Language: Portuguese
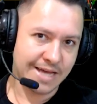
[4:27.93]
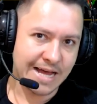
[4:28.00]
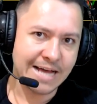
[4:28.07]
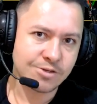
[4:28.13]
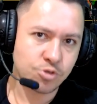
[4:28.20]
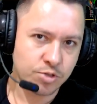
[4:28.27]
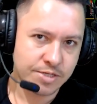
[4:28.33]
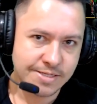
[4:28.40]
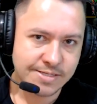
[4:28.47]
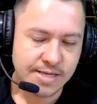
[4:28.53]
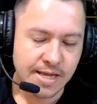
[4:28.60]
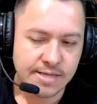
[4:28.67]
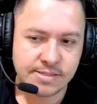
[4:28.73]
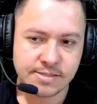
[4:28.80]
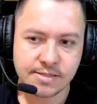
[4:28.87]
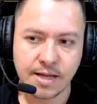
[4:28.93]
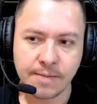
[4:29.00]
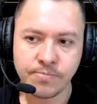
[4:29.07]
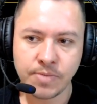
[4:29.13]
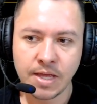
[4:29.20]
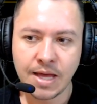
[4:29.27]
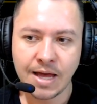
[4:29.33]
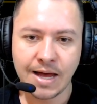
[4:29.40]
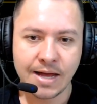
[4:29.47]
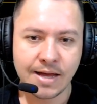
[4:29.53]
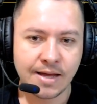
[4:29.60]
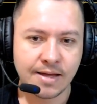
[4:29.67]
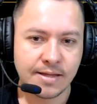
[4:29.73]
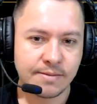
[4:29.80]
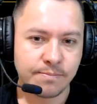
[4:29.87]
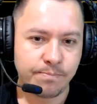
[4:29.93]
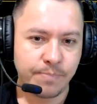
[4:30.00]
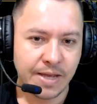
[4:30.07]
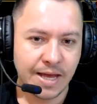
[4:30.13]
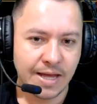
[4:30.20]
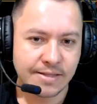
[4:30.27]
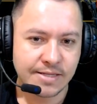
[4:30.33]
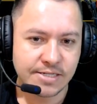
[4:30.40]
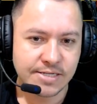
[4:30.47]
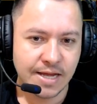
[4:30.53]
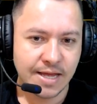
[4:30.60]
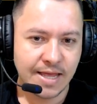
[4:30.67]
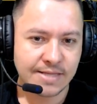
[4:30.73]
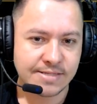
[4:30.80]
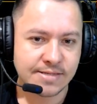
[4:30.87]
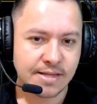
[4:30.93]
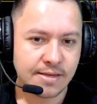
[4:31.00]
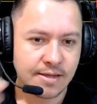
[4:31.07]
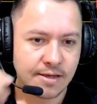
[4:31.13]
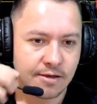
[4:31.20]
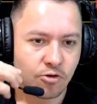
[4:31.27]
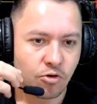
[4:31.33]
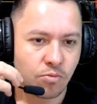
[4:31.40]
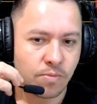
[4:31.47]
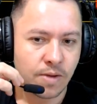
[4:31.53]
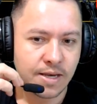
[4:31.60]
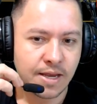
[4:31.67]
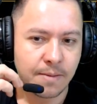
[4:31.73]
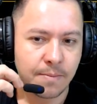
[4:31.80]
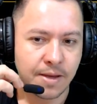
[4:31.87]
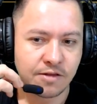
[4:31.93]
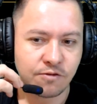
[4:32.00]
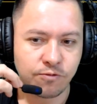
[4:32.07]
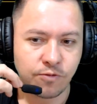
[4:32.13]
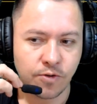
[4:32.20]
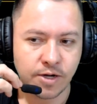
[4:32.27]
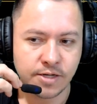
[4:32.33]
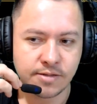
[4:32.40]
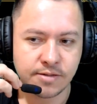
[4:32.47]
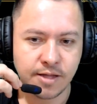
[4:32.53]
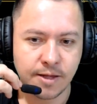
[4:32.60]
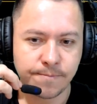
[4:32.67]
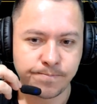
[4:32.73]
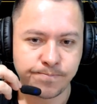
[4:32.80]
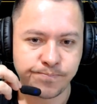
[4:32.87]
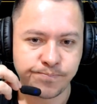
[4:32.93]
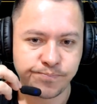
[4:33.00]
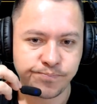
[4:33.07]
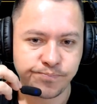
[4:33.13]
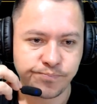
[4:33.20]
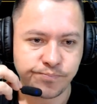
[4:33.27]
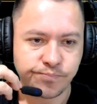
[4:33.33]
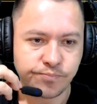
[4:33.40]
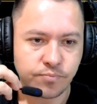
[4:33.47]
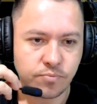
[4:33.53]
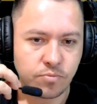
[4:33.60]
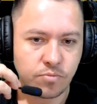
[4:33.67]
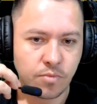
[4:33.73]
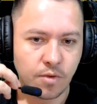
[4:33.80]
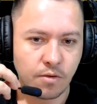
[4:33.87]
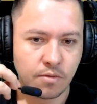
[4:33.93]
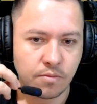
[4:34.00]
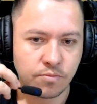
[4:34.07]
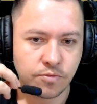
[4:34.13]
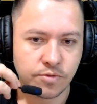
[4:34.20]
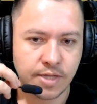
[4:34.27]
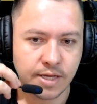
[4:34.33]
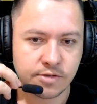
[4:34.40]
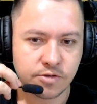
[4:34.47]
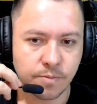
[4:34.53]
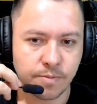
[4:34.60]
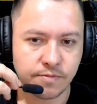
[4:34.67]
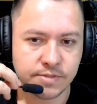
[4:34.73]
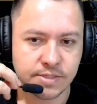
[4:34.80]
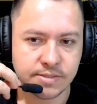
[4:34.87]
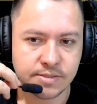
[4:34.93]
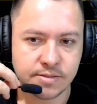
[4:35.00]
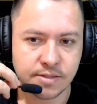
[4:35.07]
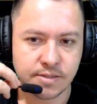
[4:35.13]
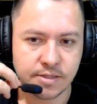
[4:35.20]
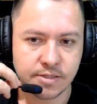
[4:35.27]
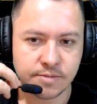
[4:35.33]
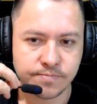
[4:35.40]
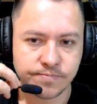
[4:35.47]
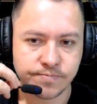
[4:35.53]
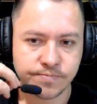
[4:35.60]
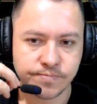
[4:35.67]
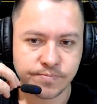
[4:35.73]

caso quisesse, tá? A pegar, deixar essa linha aqui como uma linha mais forte, tá? Vou mudar aqui só para vocês entenderem.